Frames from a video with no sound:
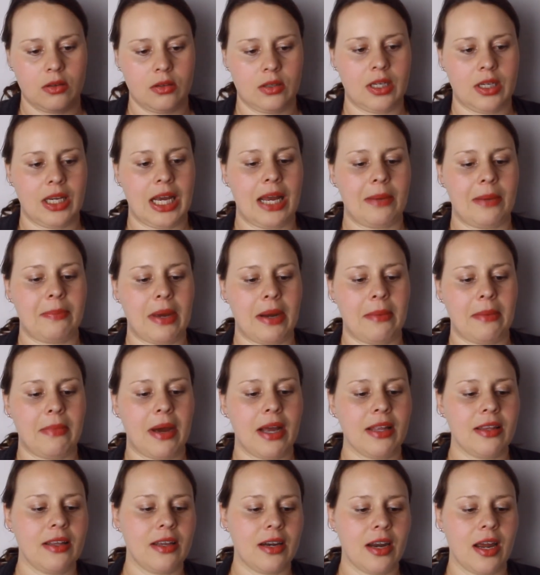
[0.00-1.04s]
Die hat mein
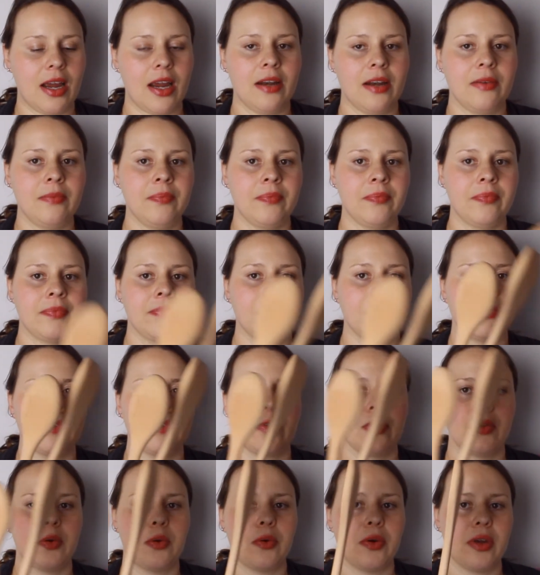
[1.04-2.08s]
Mann rein.
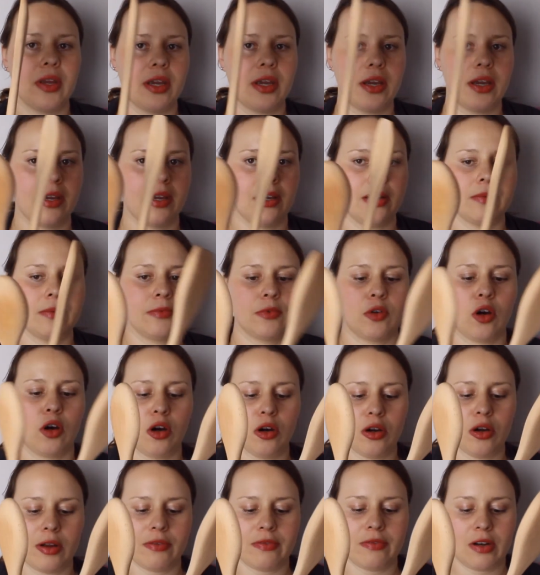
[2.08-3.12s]
Neue
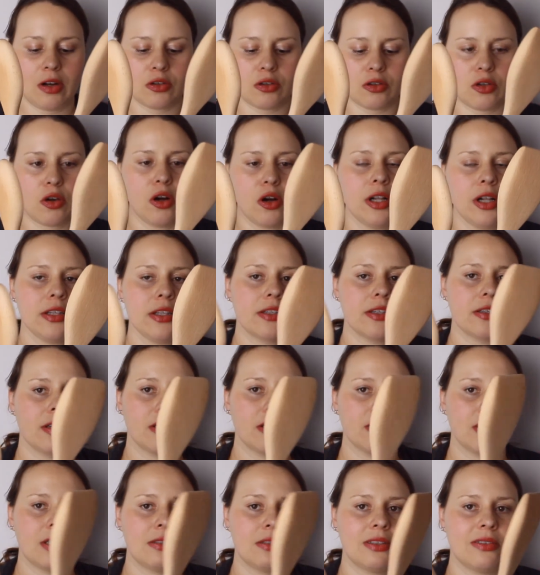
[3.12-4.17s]
Kochlöffel aus Holz.
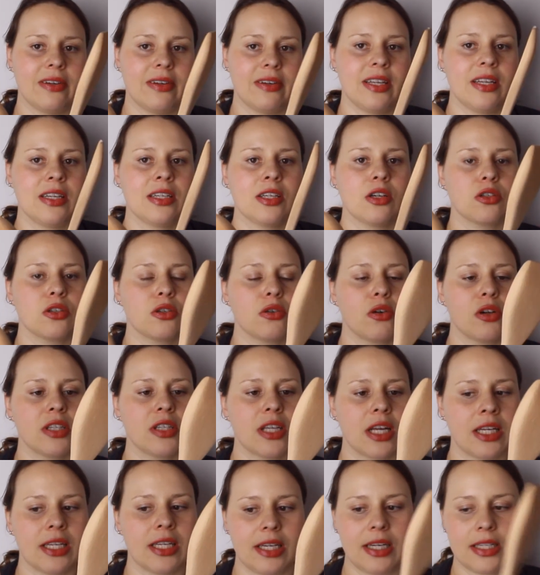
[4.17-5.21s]
Also ich verwende die aus Holz
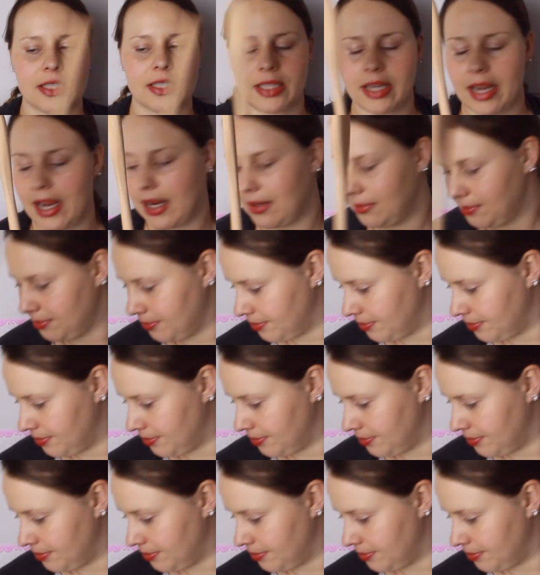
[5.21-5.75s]
eigentlich ganz gern.